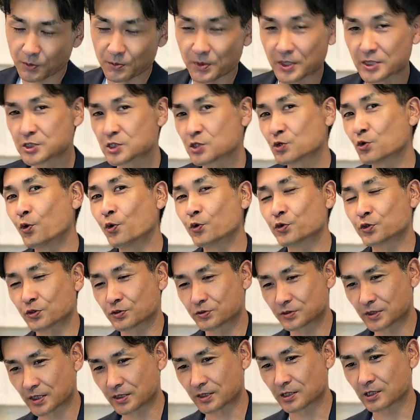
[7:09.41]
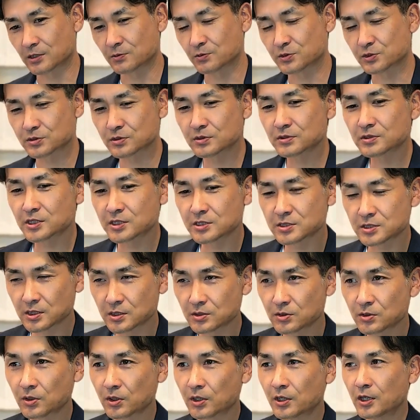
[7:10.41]
まあ、地方局だったりもするんですけ
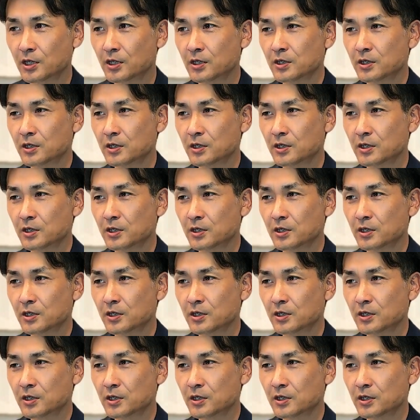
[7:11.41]
ど、